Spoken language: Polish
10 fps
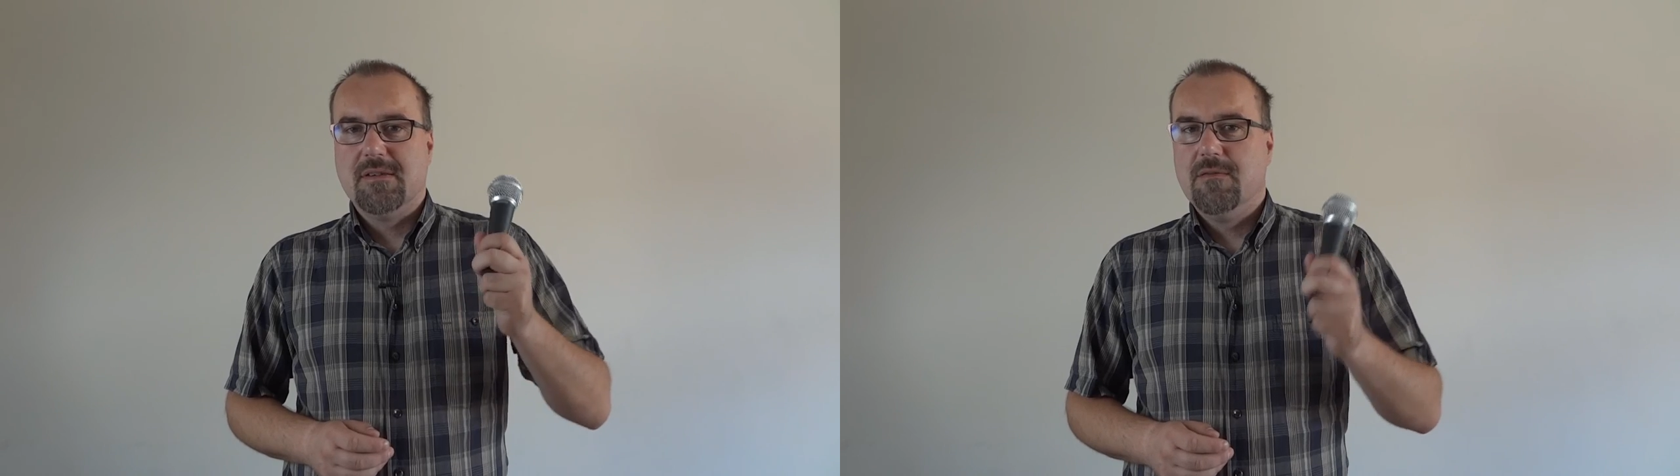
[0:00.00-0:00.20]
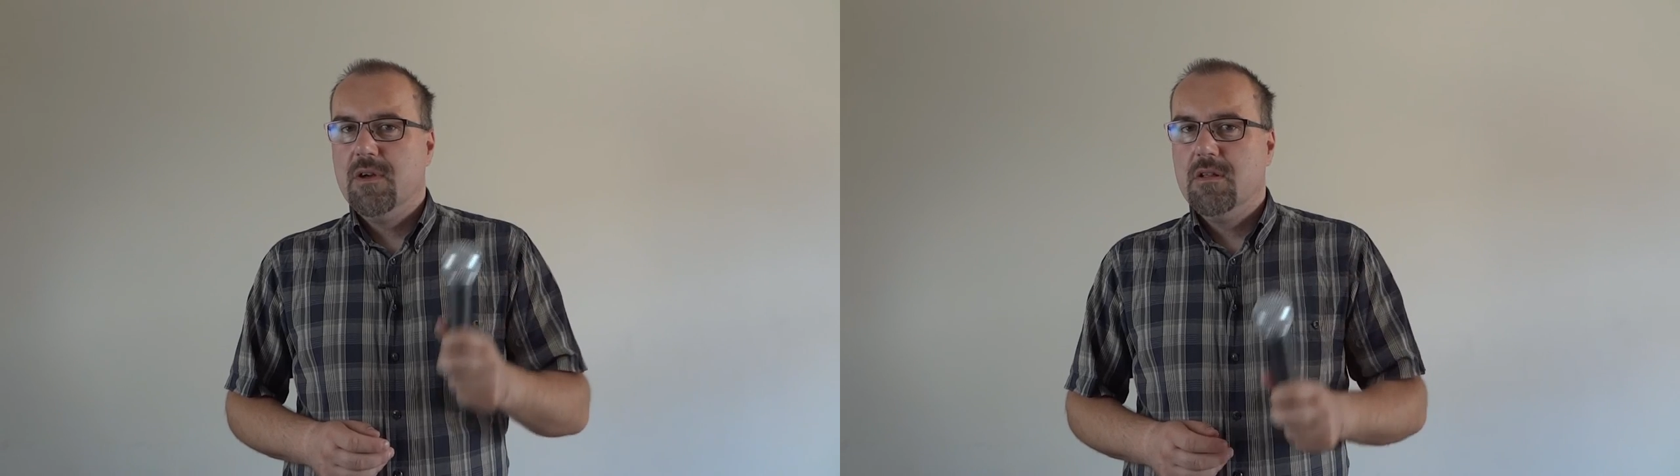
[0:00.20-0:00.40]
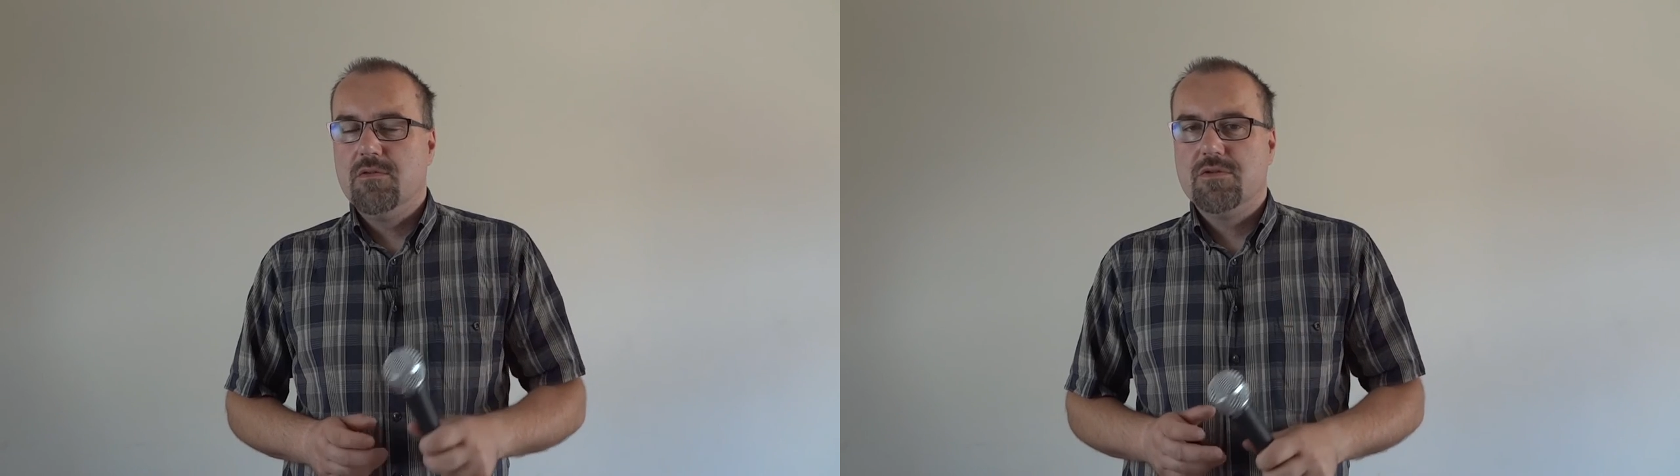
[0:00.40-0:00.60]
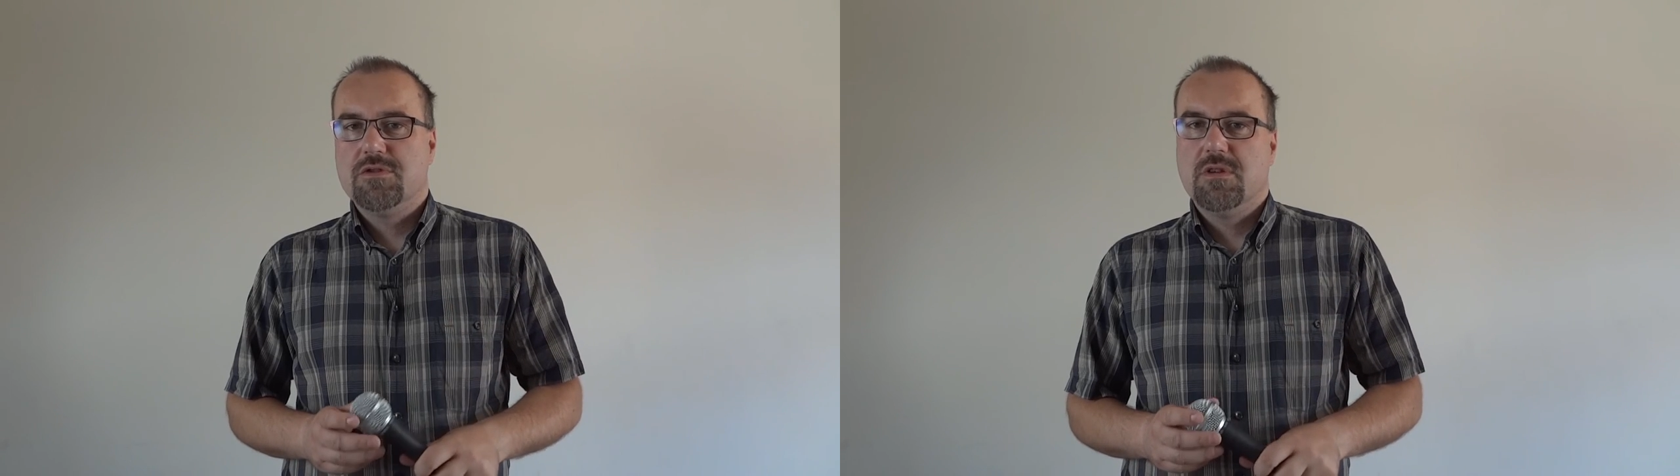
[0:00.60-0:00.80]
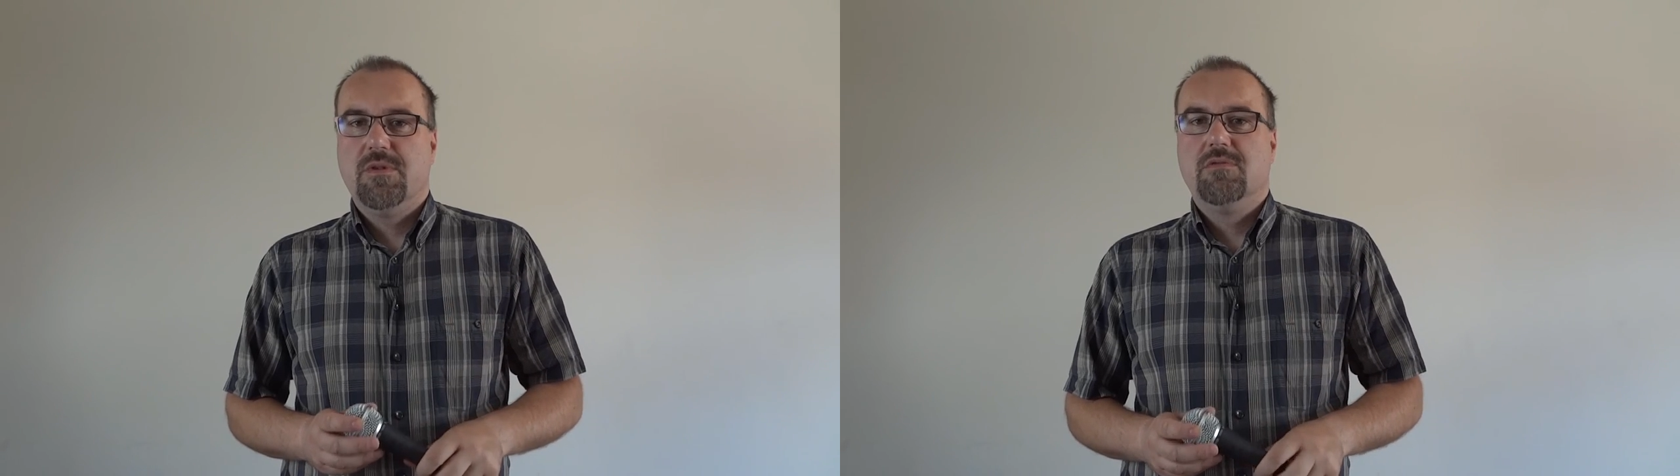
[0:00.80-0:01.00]
wielu
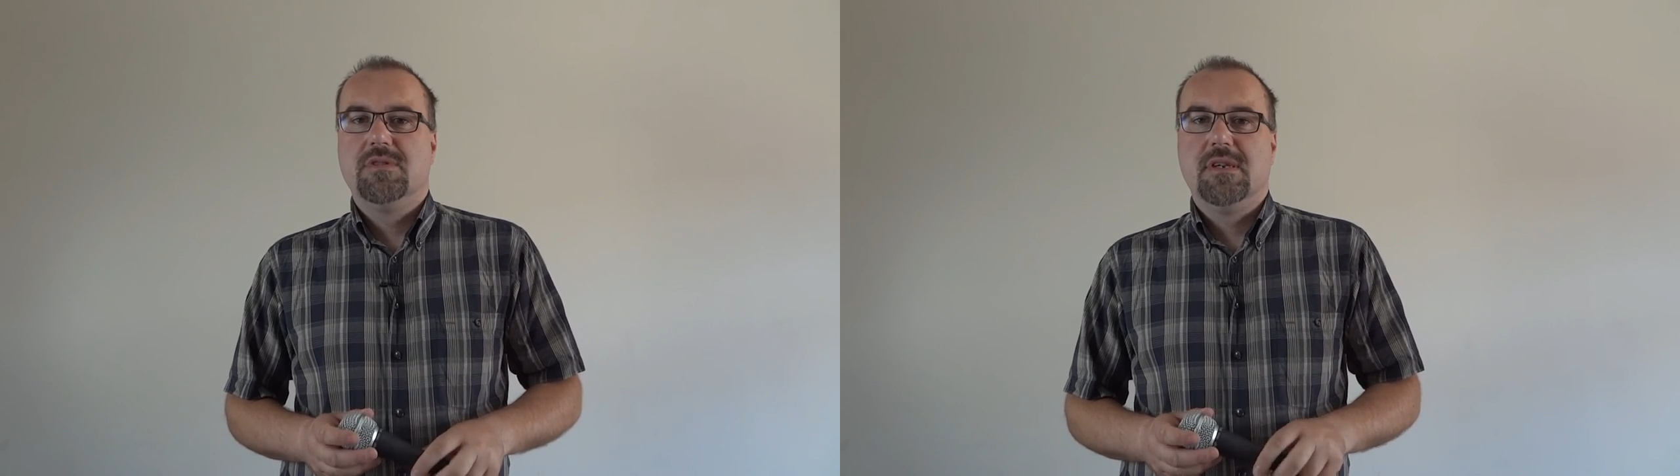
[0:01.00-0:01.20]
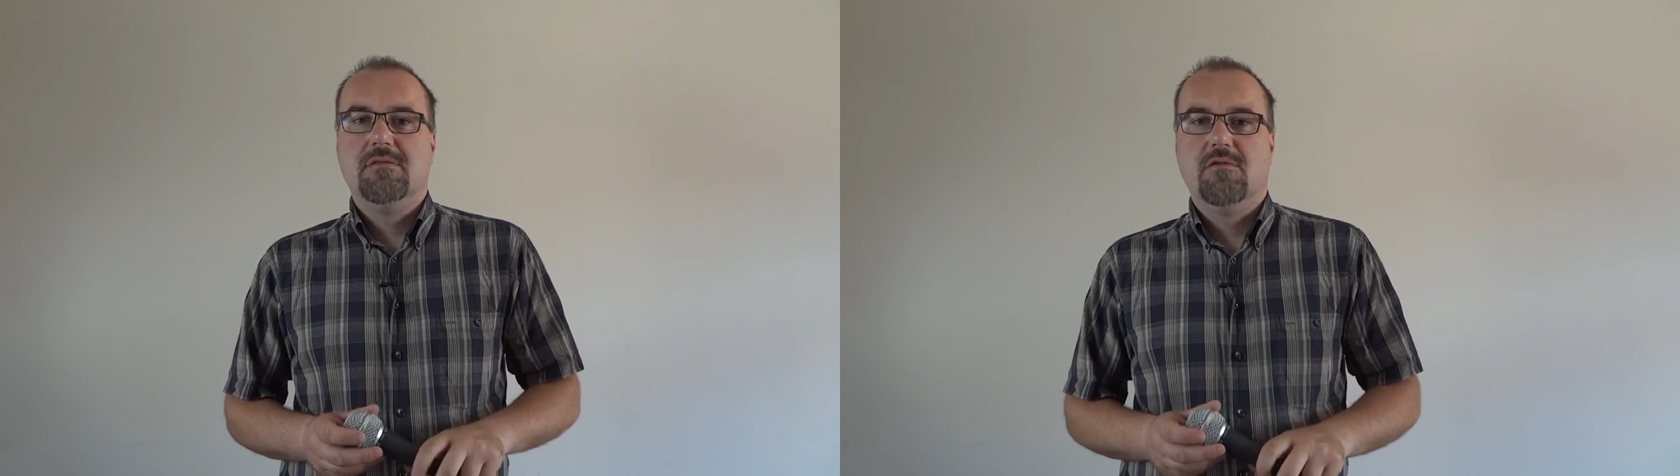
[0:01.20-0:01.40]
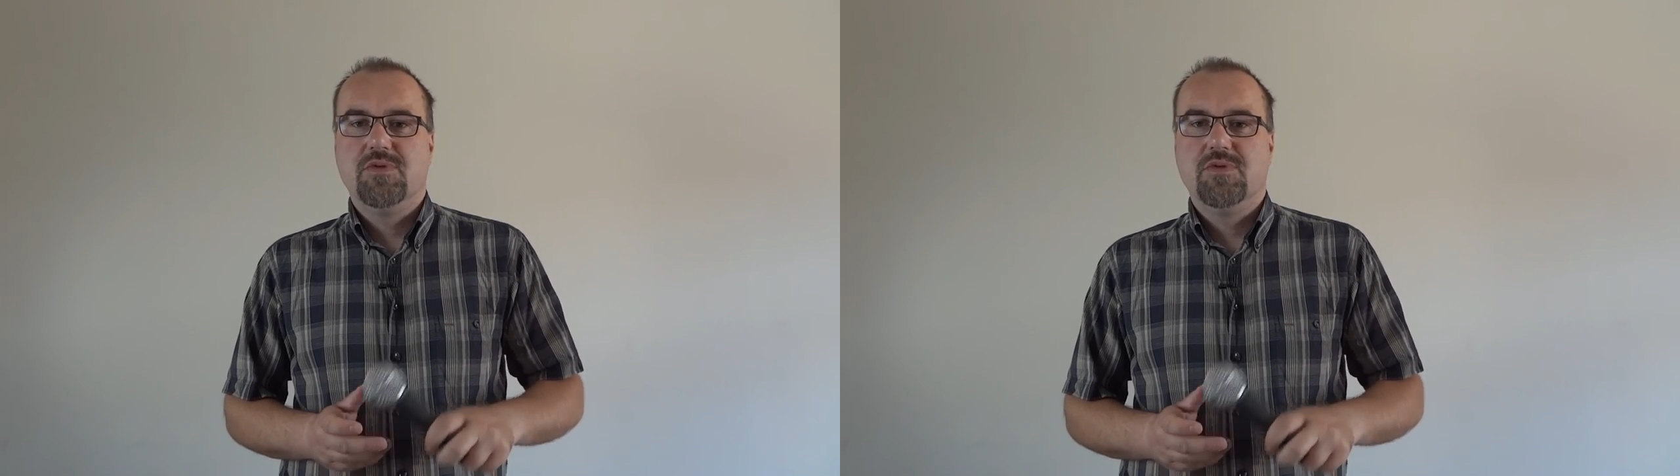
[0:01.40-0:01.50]
różnych producentów,